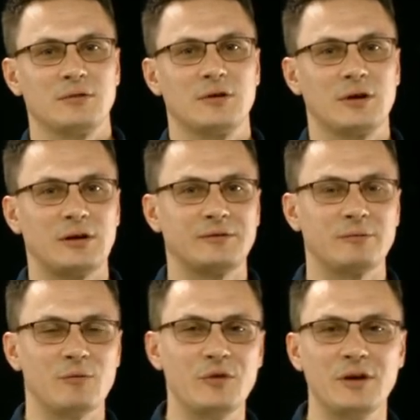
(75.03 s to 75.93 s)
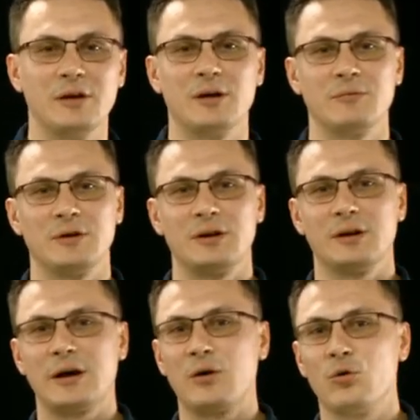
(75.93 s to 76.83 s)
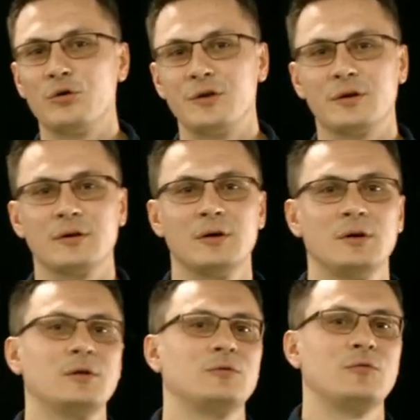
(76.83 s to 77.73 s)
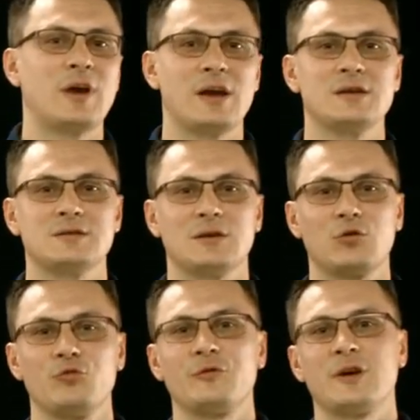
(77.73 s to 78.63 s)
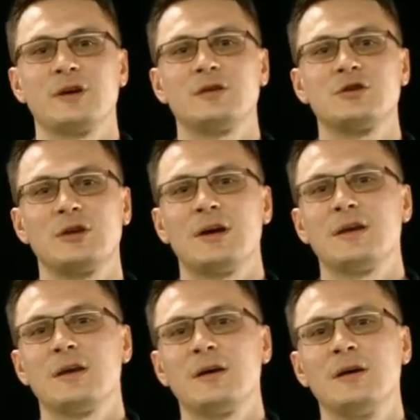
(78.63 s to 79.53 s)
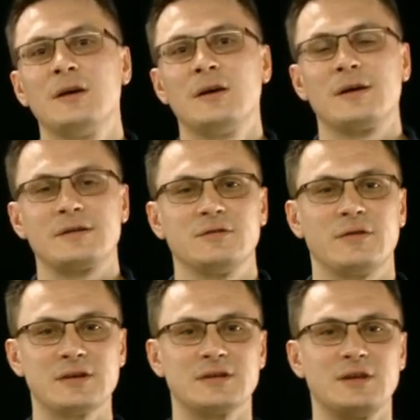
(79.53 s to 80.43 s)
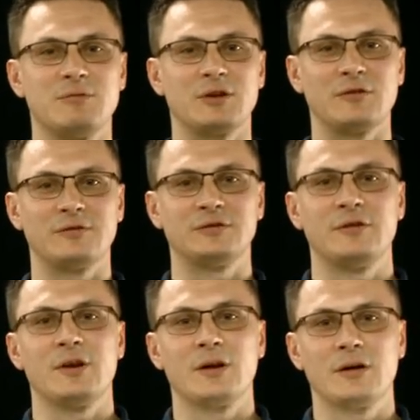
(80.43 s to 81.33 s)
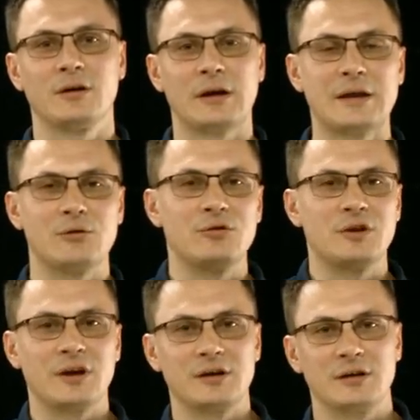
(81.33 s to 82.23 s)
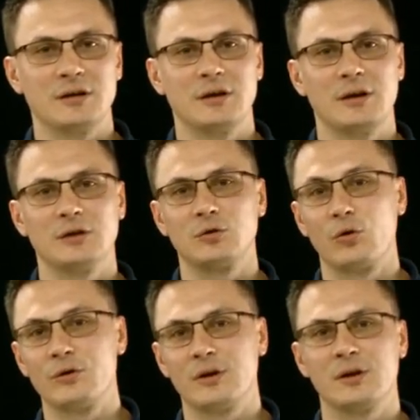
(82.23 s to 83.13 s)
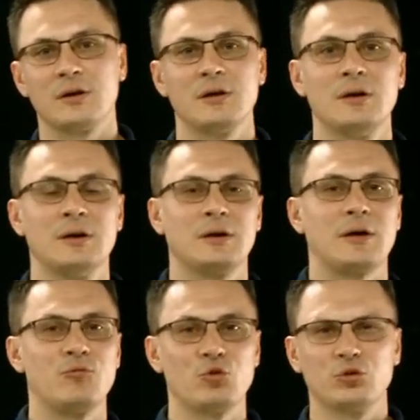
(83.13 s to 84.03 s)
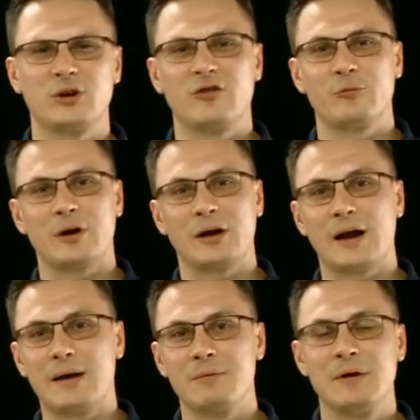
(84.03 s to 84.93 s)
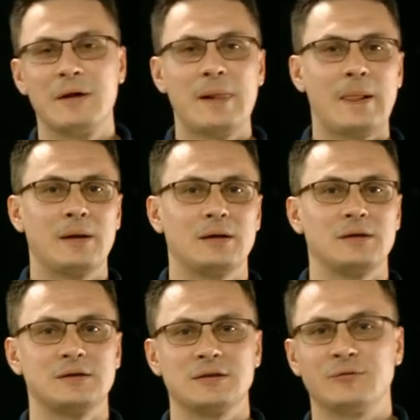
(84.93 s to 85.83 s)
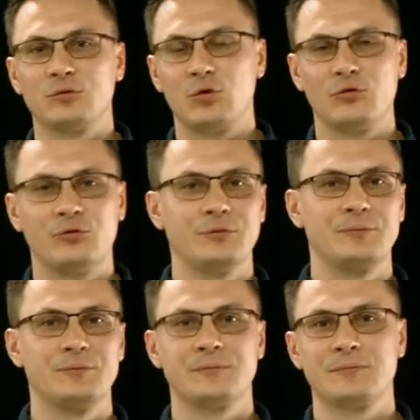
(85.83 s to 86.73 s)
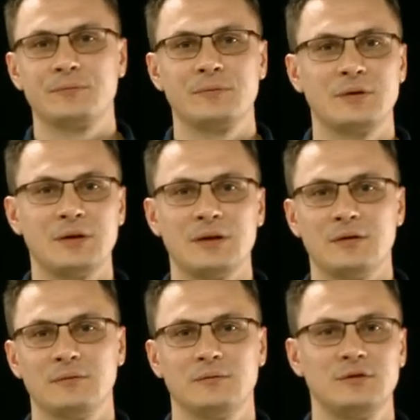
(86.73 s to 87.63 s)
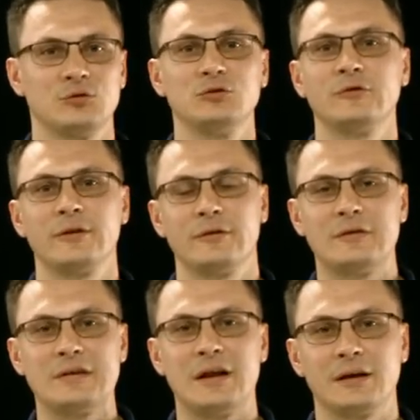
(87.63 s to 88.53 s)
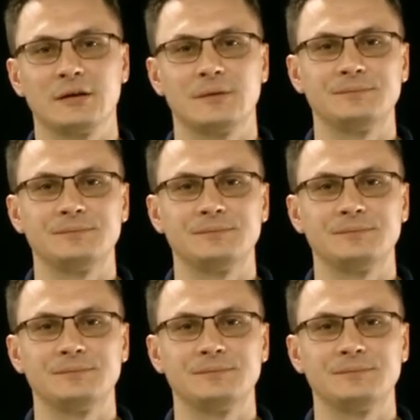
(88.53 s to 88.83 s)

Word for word: к автомобилям или к охоте. У меня есть огромное желание развиваться именно в сфере радиотехники, электроники, компьютеров, программ, а, софтов и искусственного интеллекта.